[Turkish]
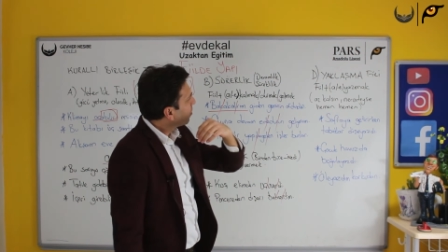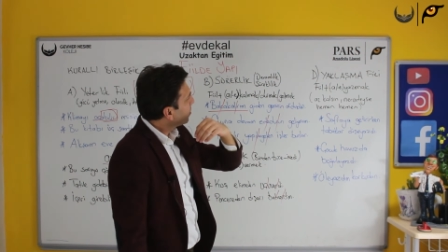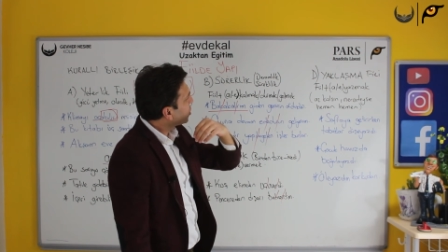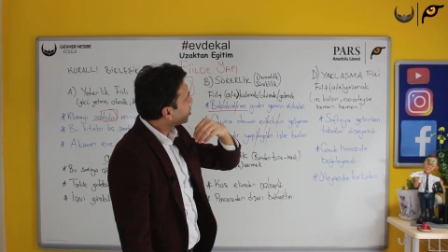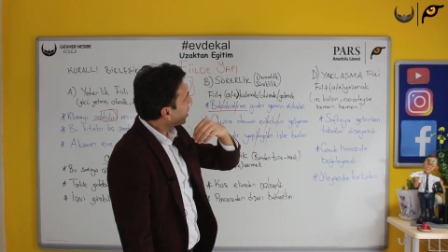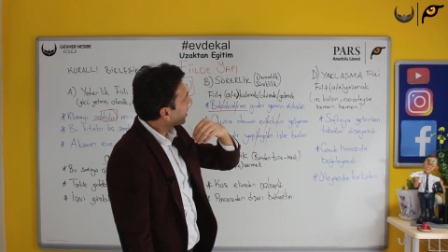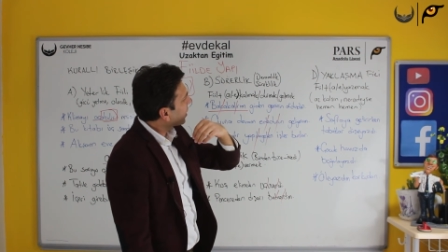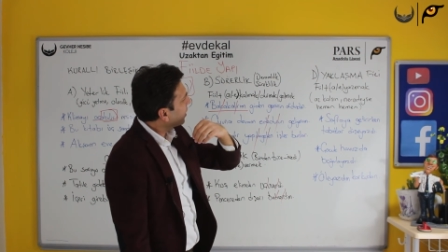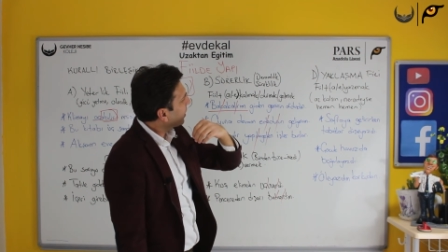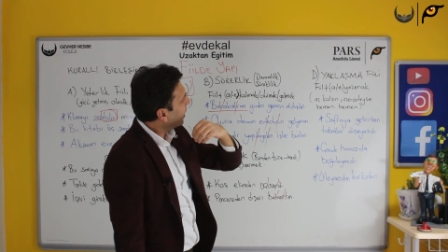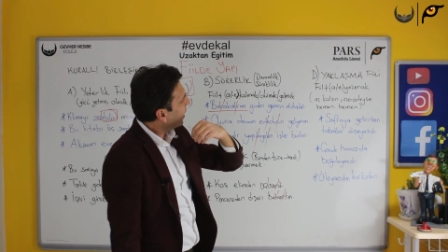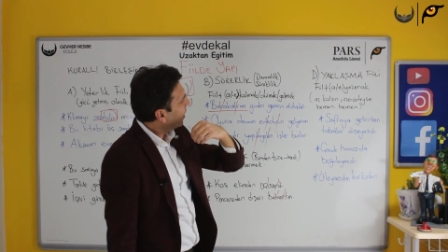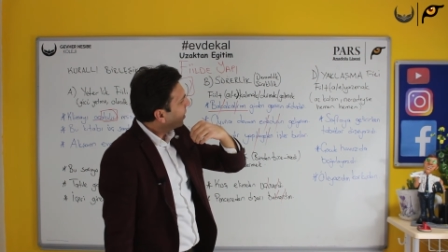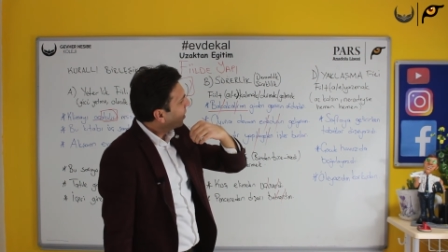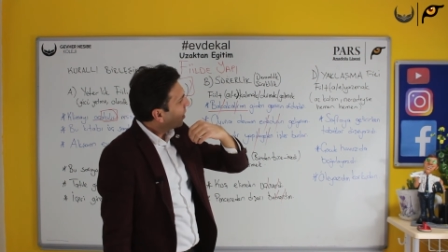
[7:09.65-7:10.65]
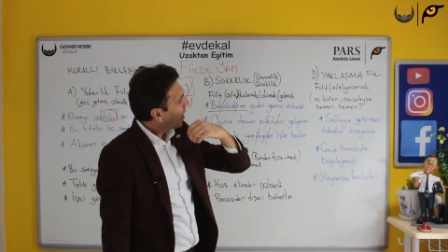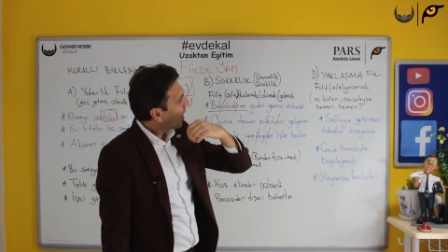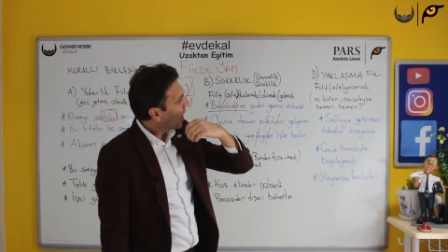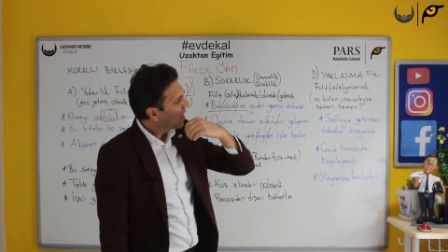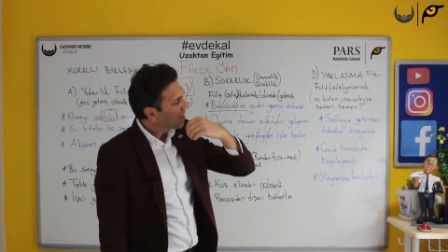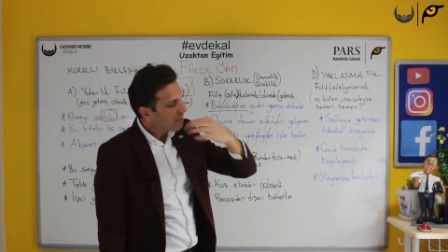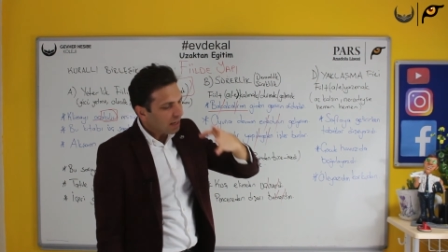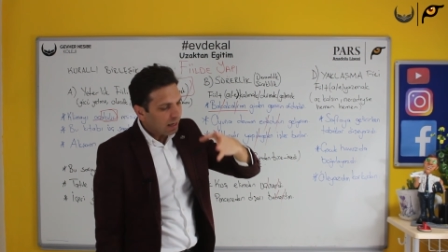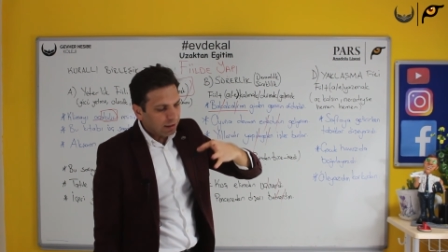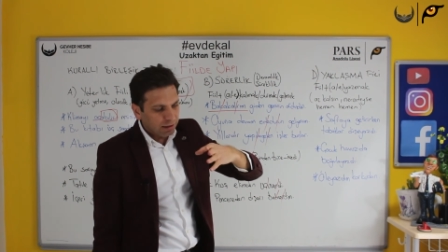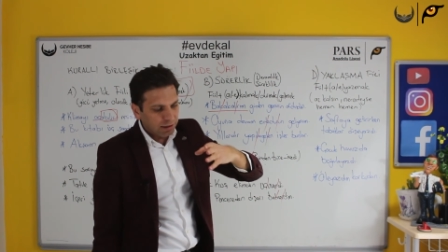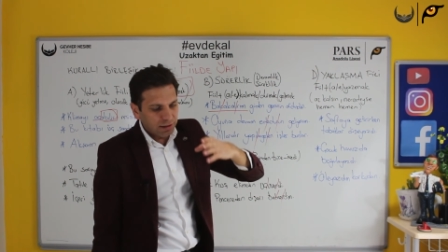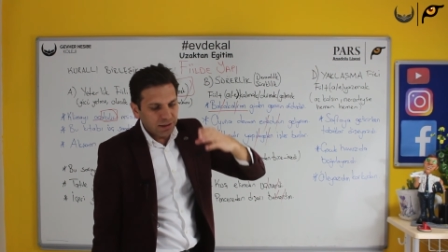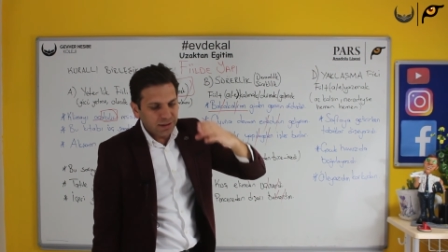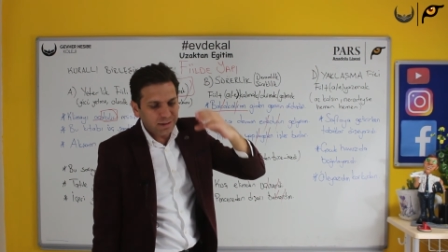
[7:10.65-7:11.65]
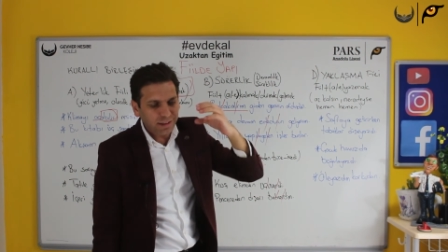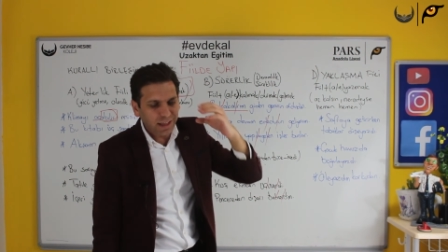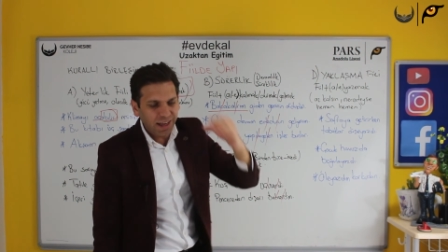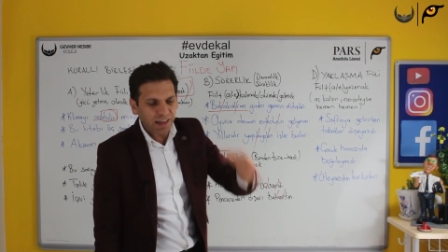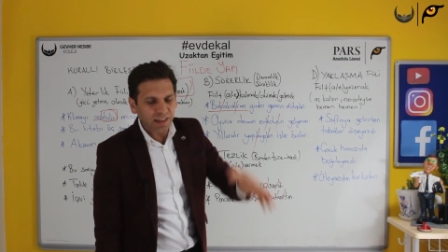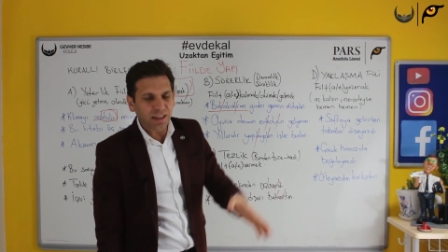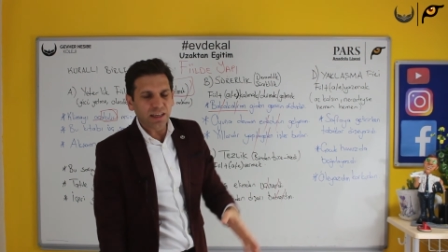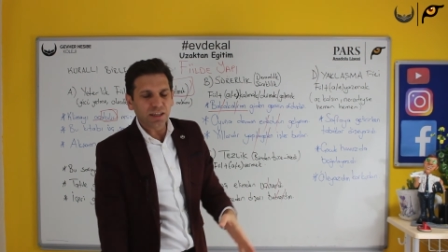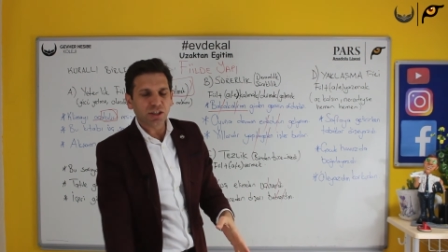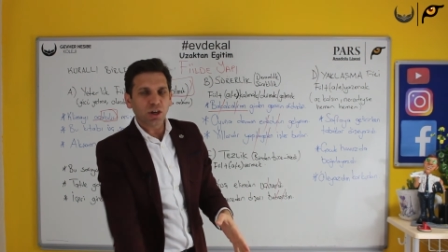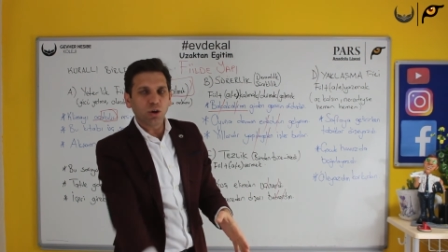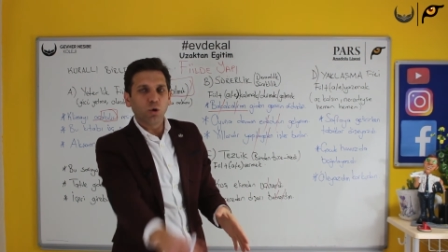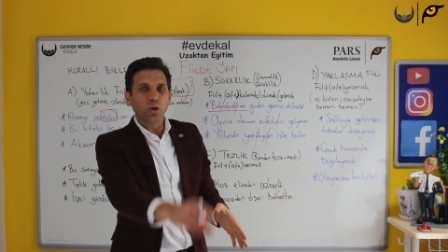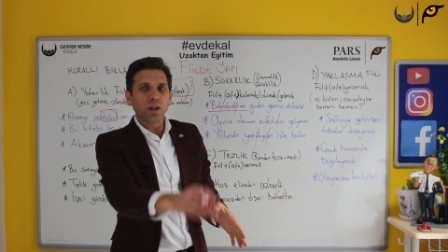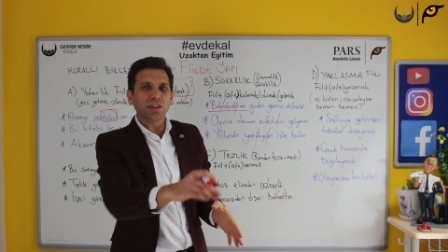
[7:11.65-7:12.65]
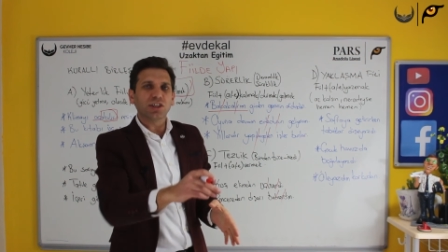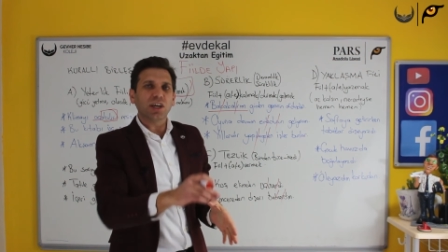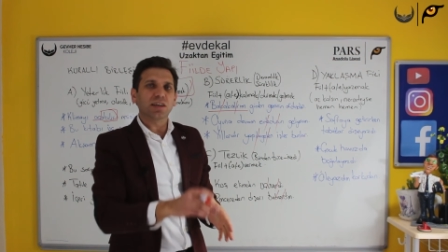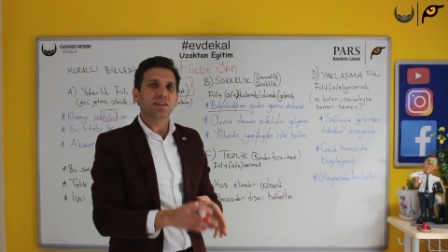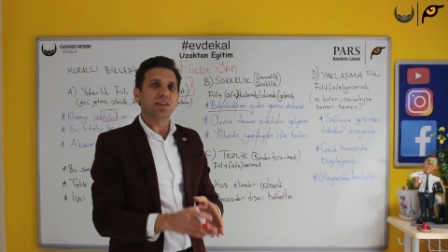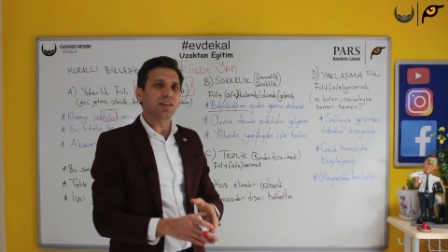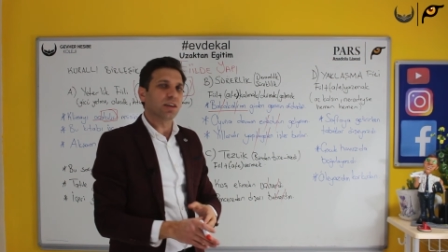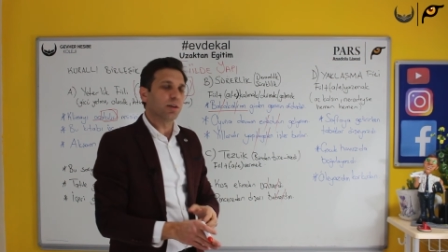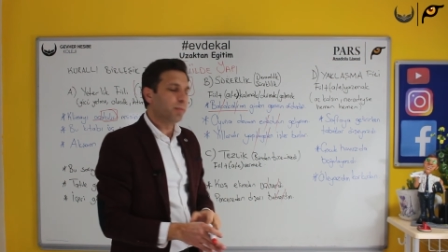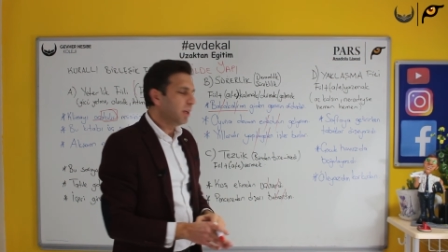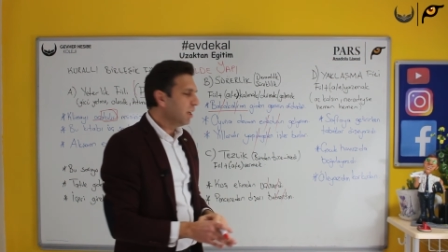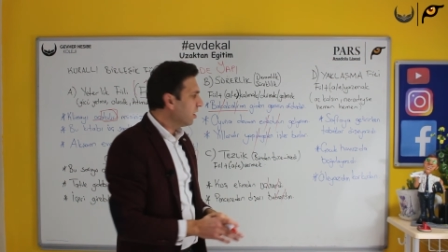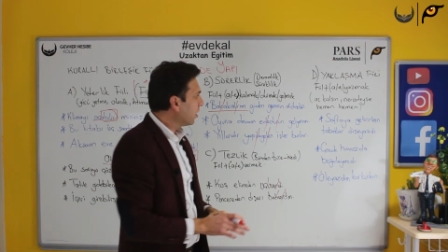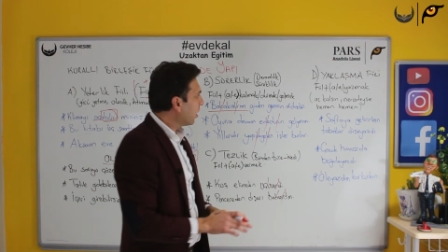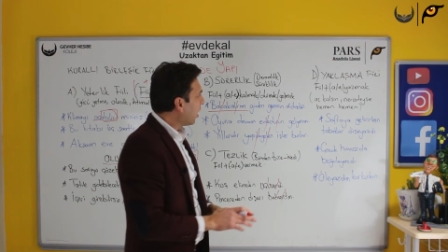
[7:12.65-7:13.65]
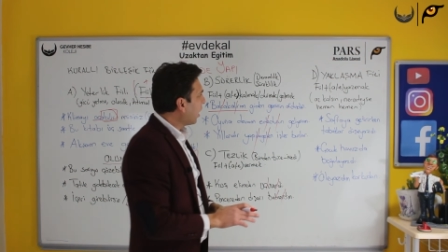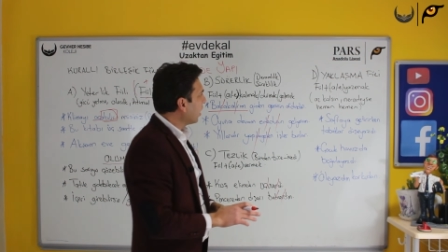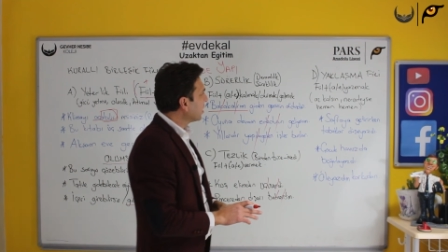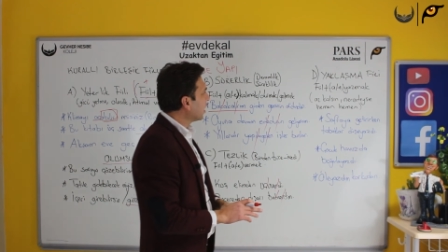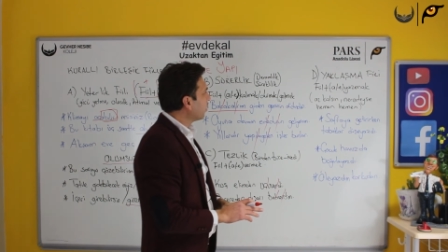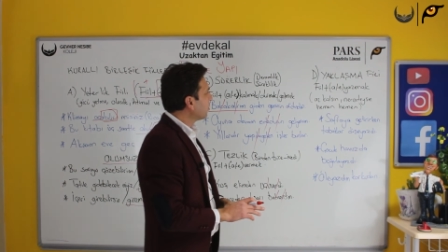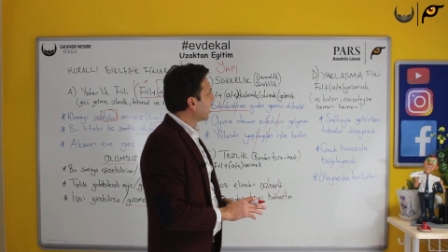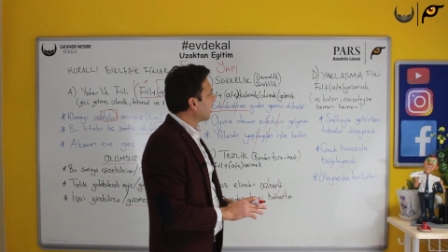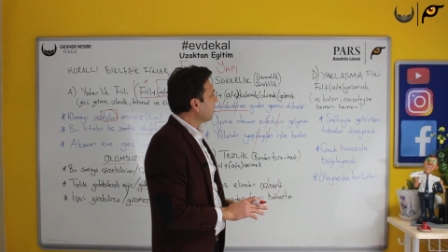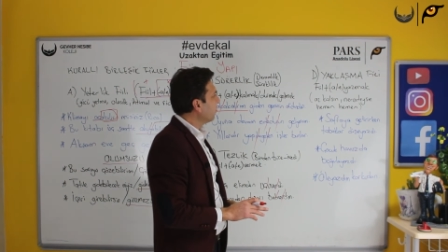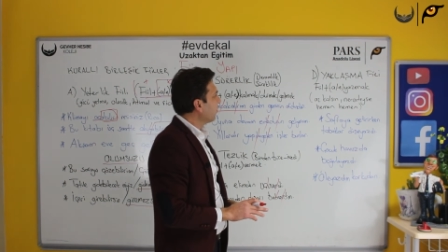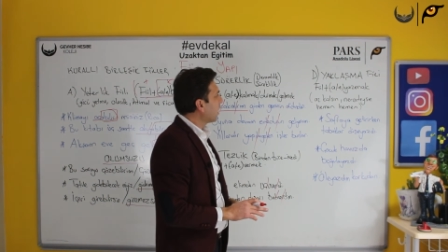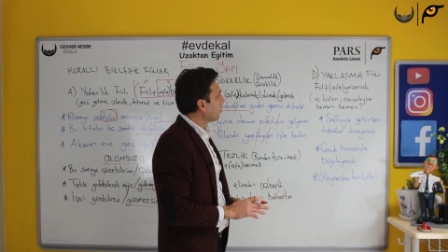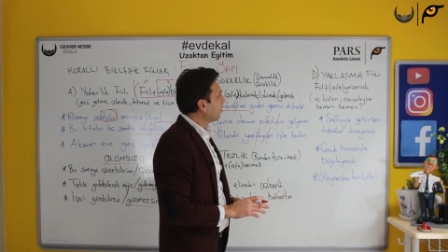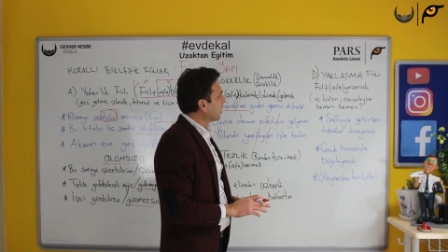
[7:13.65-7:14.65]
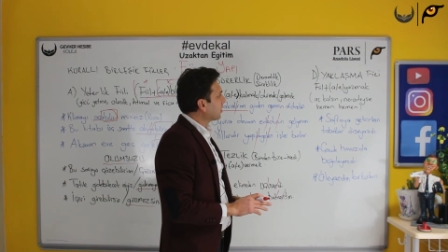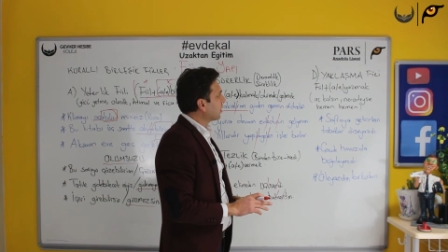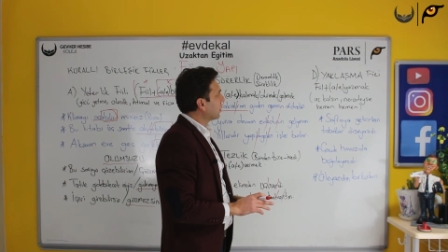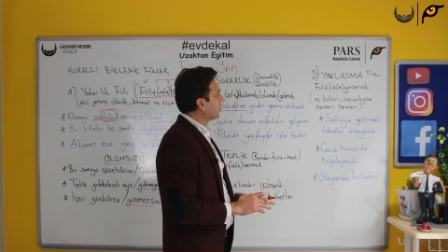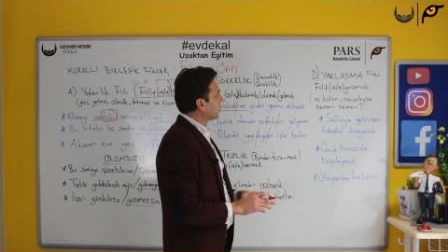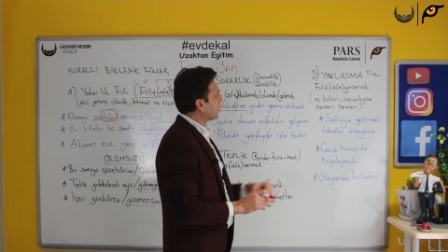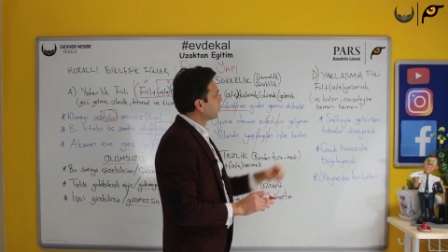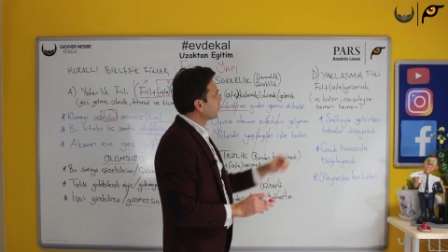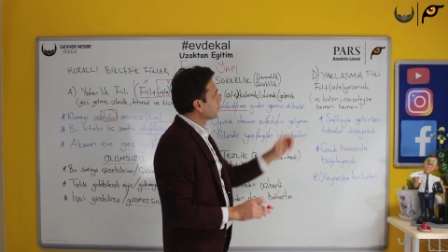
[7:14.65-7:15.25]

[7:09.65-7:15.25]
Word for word: bir şekilde az kaldı, neredeyse olacaktı gibi anlamlarını vermektedir.